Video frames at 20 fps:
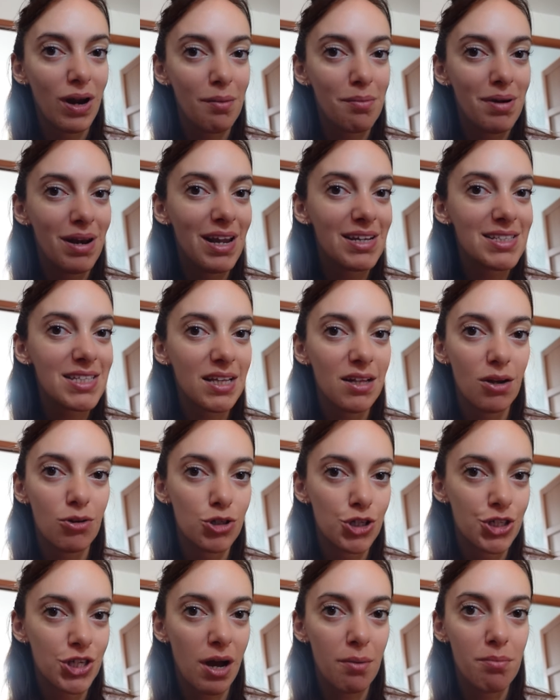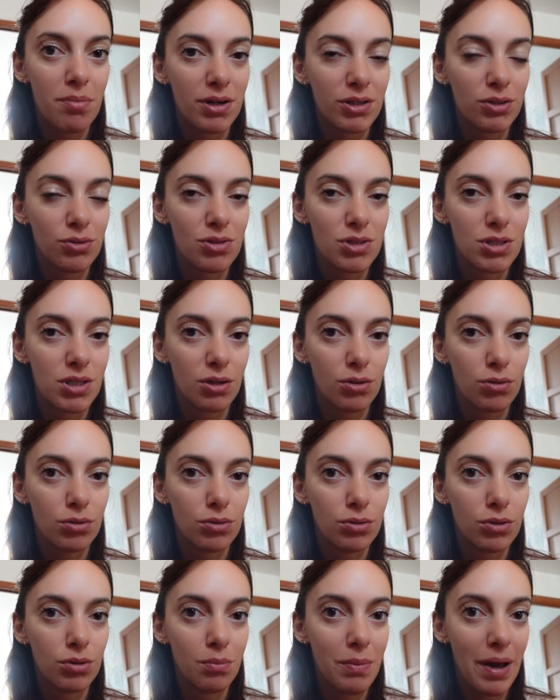la bellezza dello Shabberton
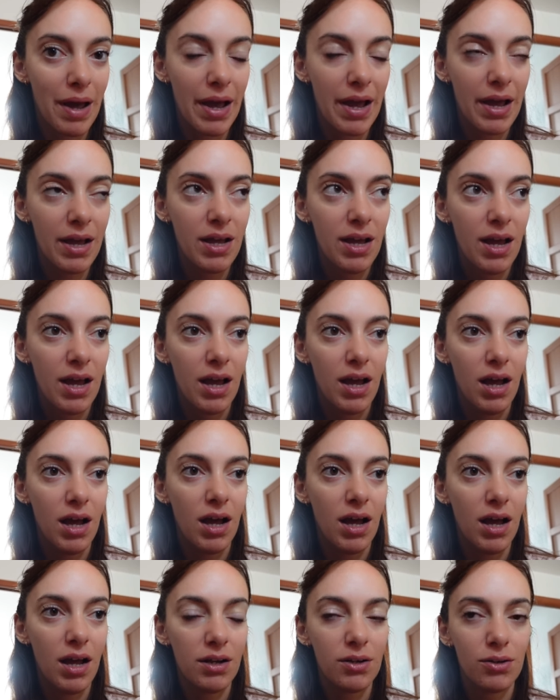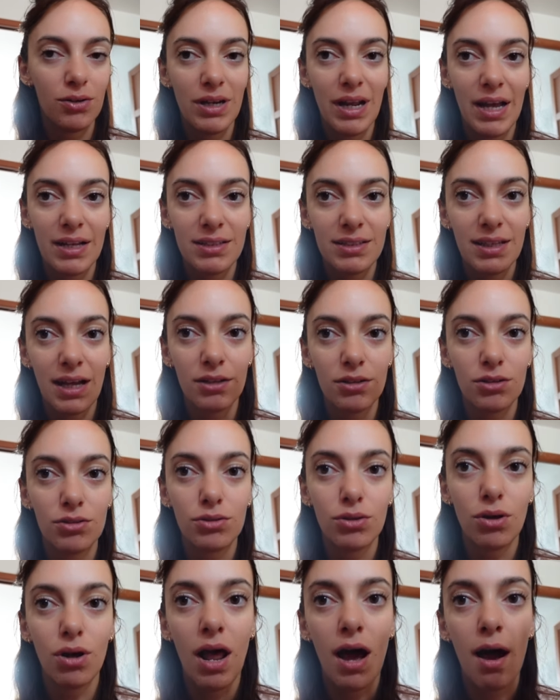secondo me eh, non è
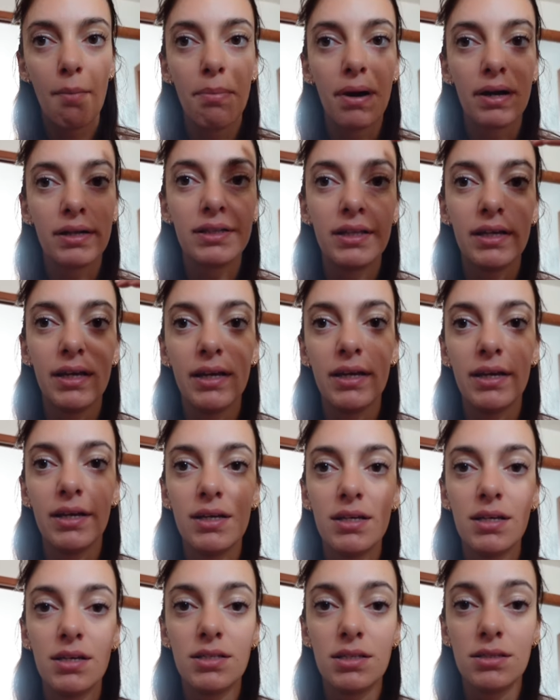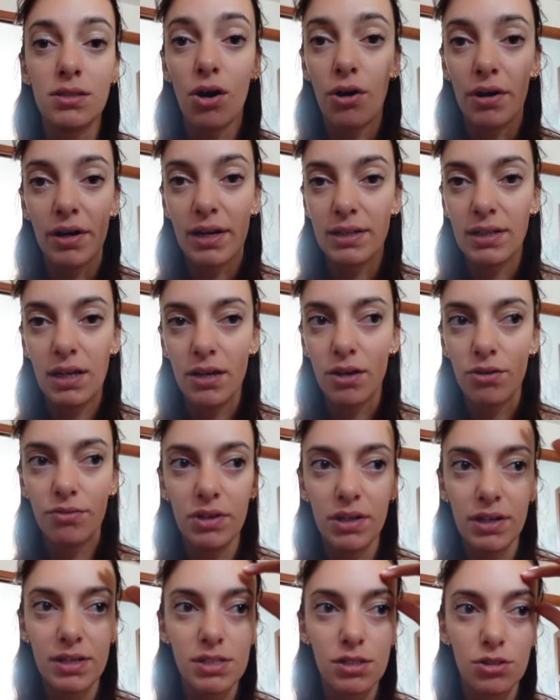tanto la parte storica delle
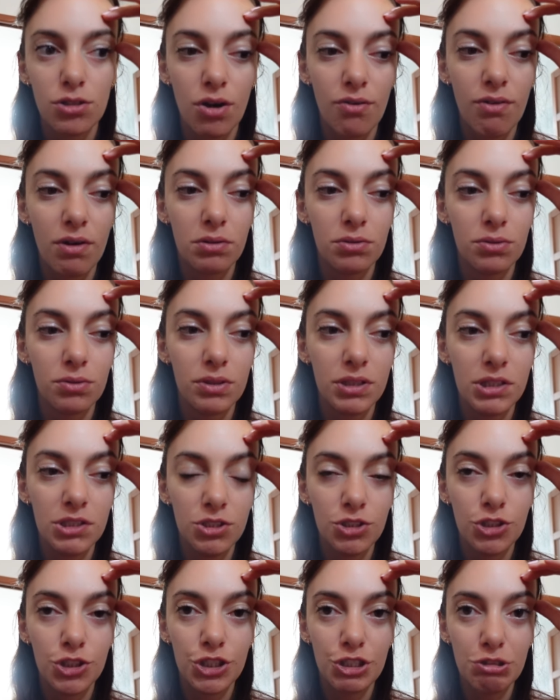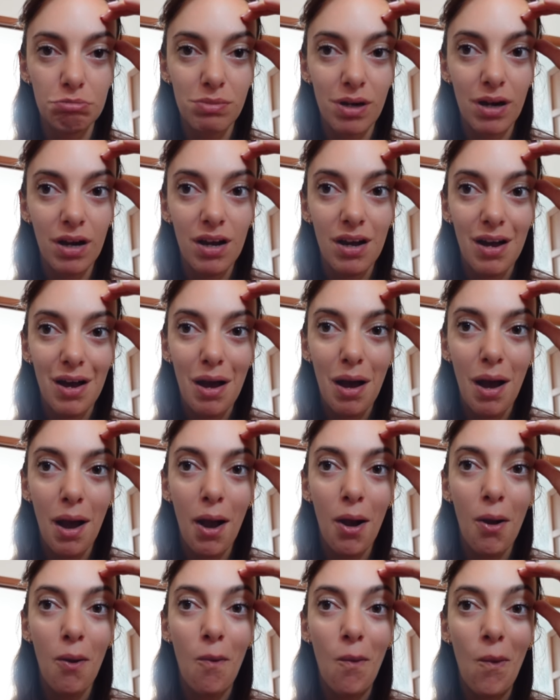rovine che si trovano in cima,
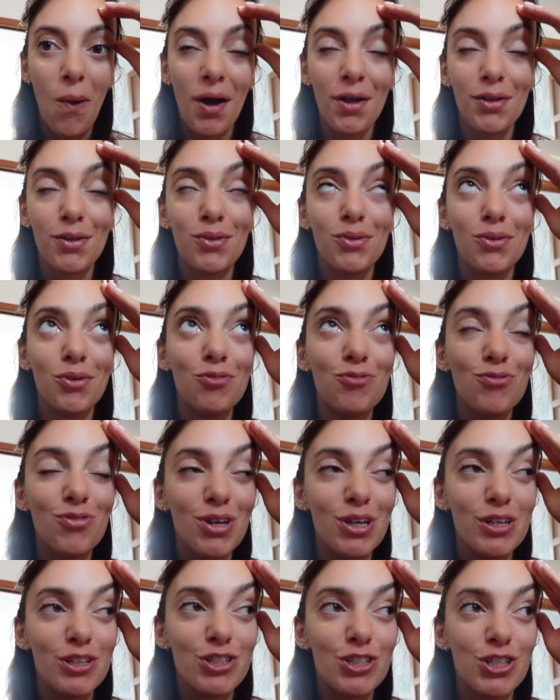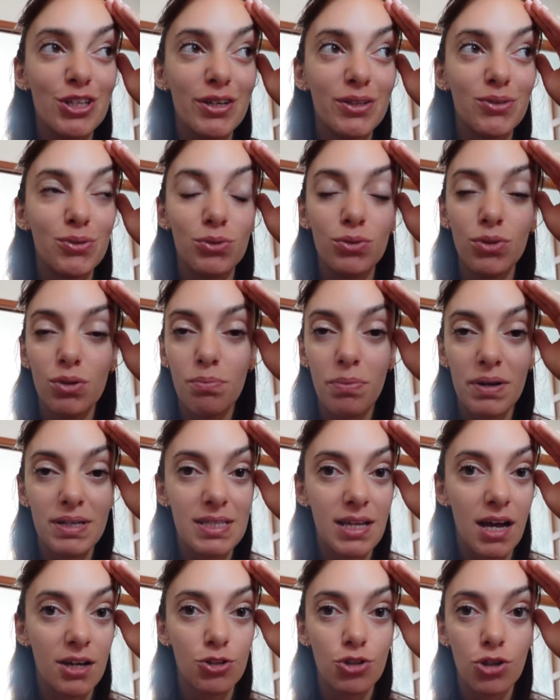quanto invece tutto il
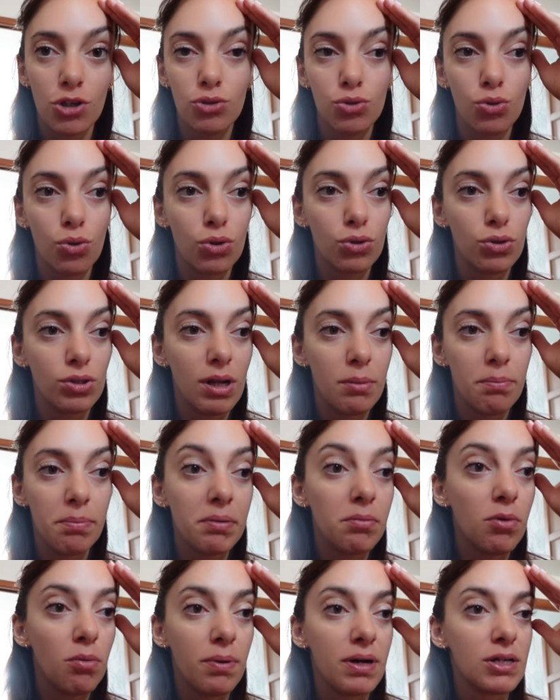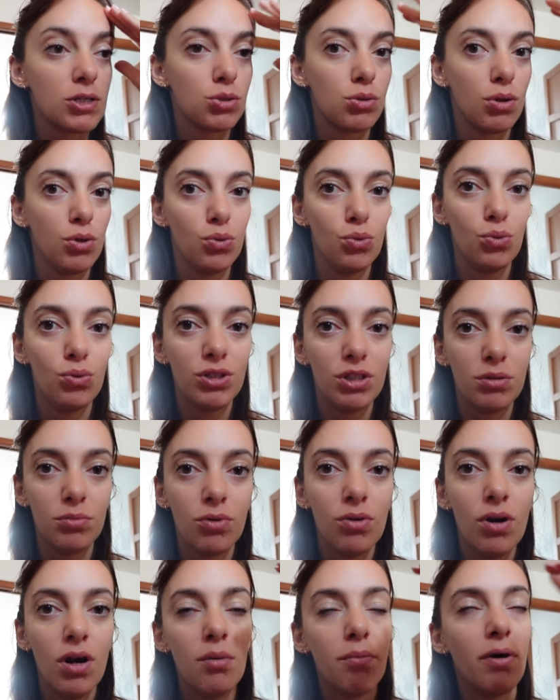paesaggio attorno, dal primo passo
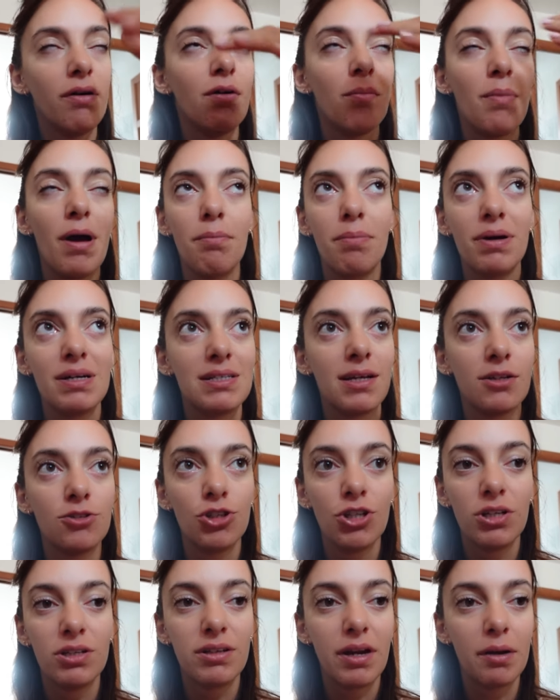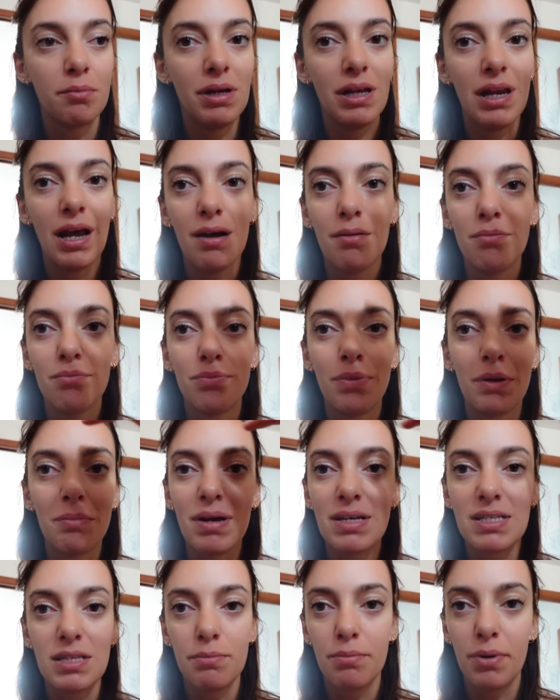all'ultimo. Poi vabbè, il paesaggio dei 3000 per
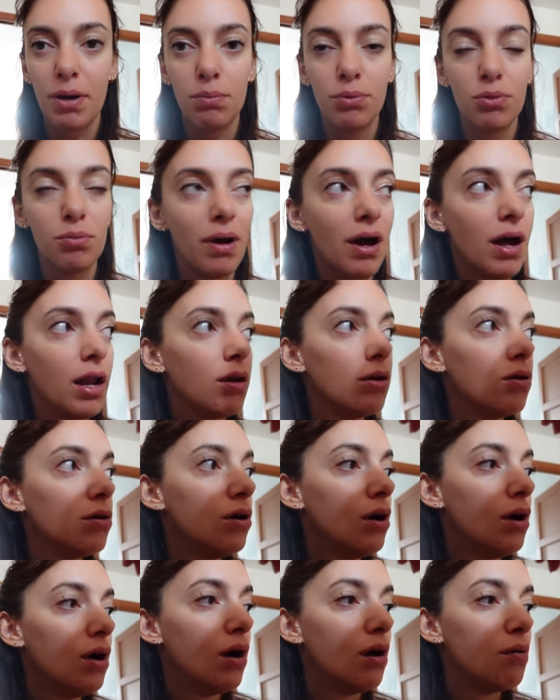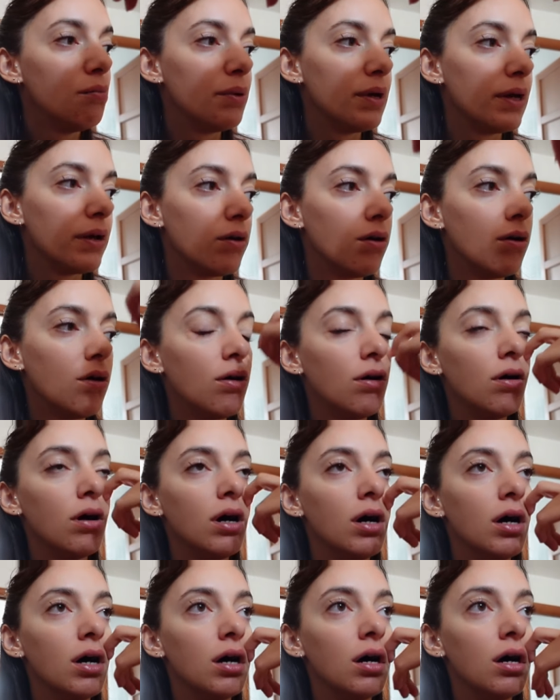me è sempre il più bello, però
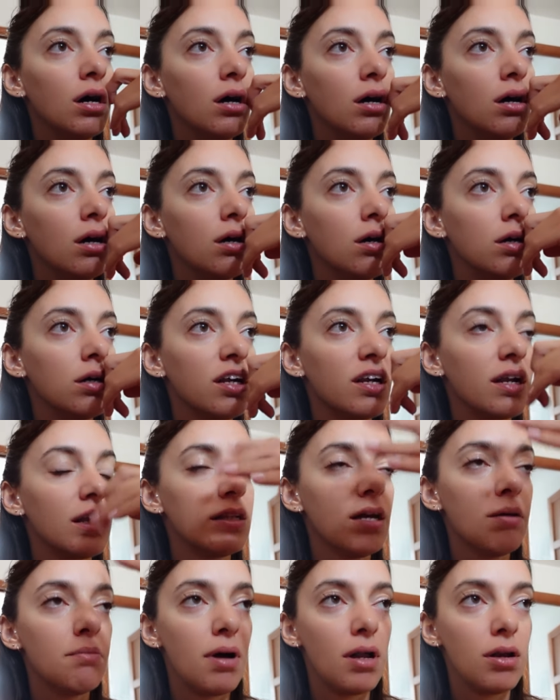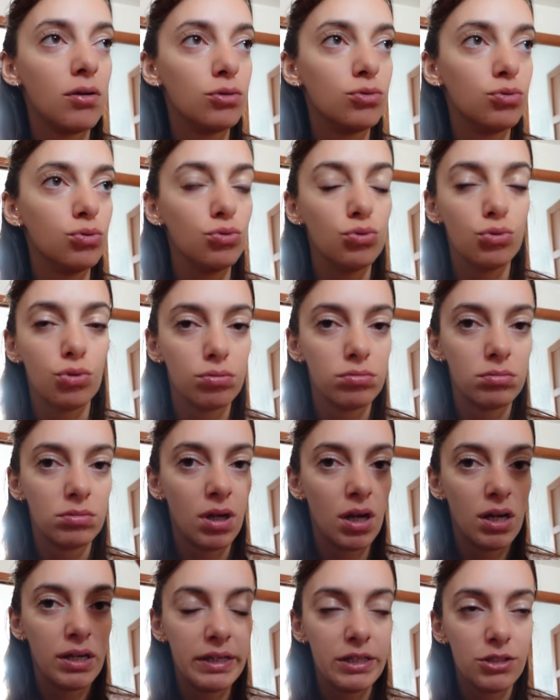eh, in realtà è bello tutto,
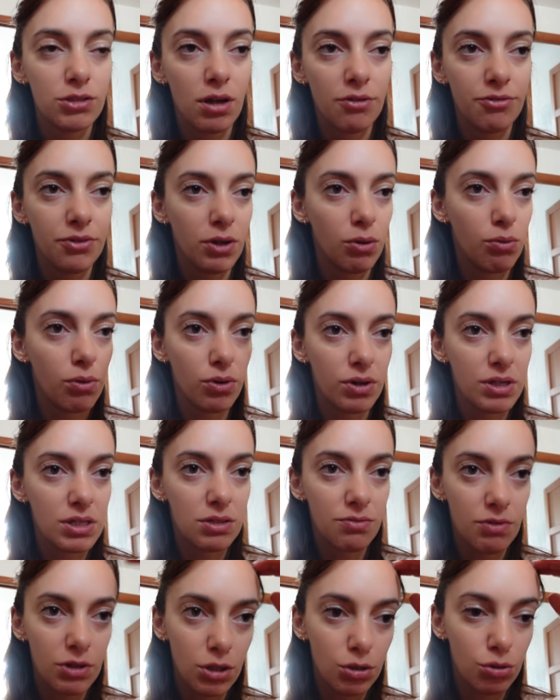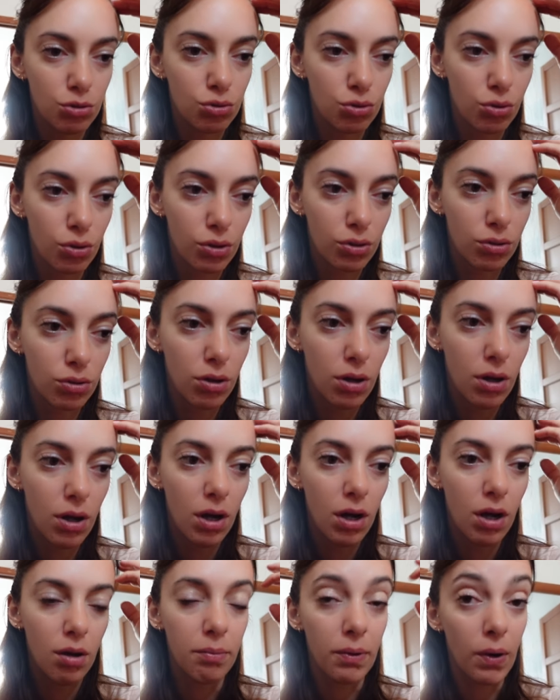dall'inizio alla fine quello che si vede intorno,
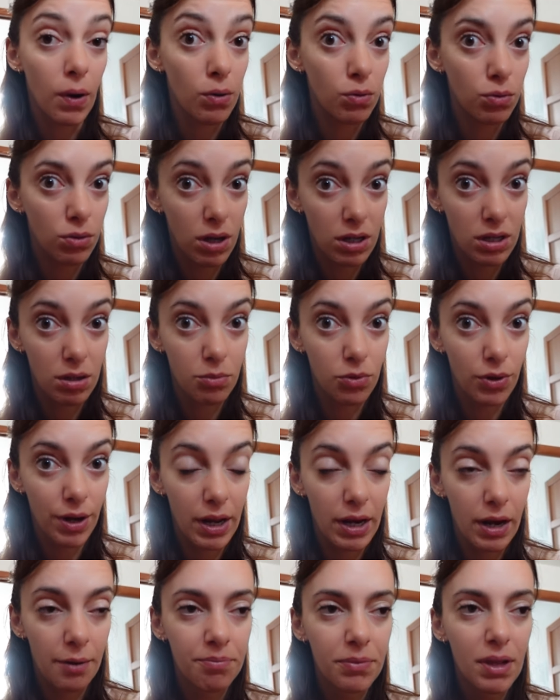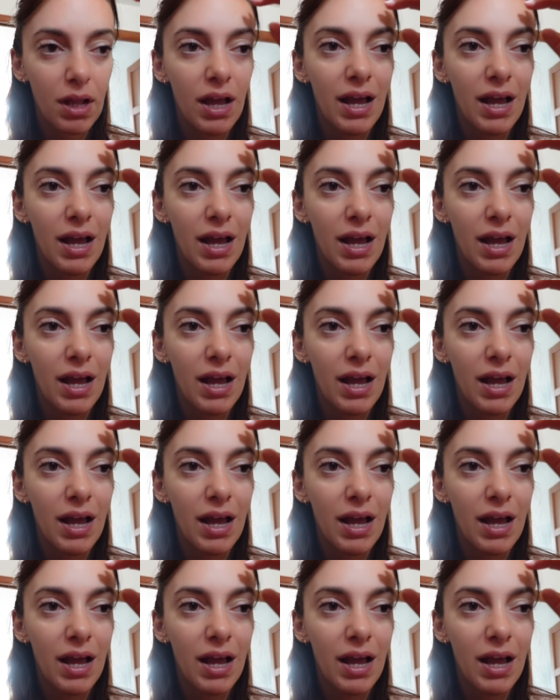però è lunga da morire.